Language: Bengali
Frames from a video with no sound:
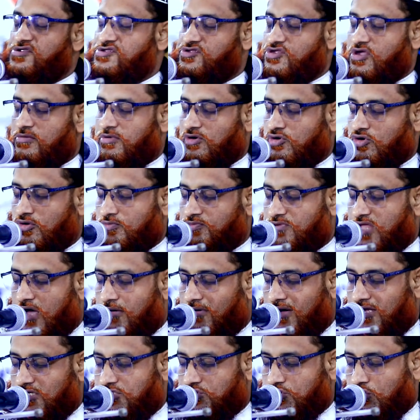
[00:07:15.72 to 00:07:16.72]
বাস্তবে রূপ
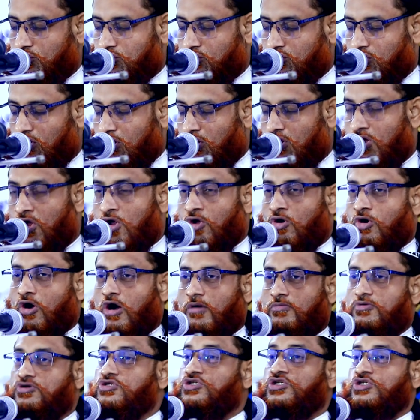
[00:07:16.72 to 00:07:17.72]
দেওয়ার জন্য
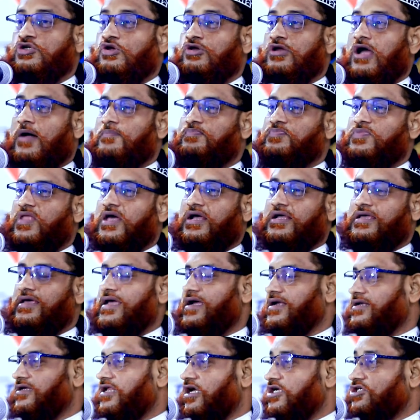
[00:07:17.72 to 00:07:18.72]
অবশ্যই আপনাকে
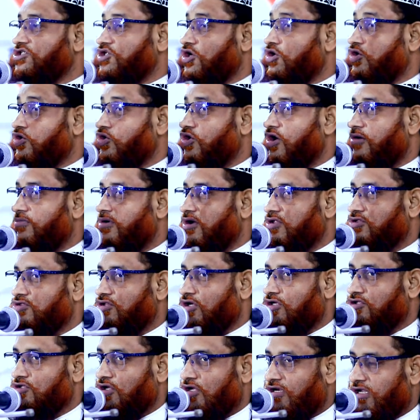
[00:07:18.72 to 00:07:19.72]
একটা সংঘবদ্ধ
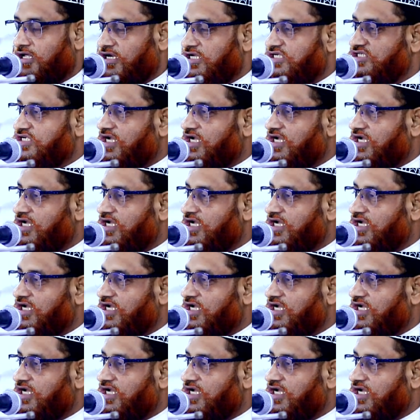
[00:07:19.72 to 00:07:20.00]
দলের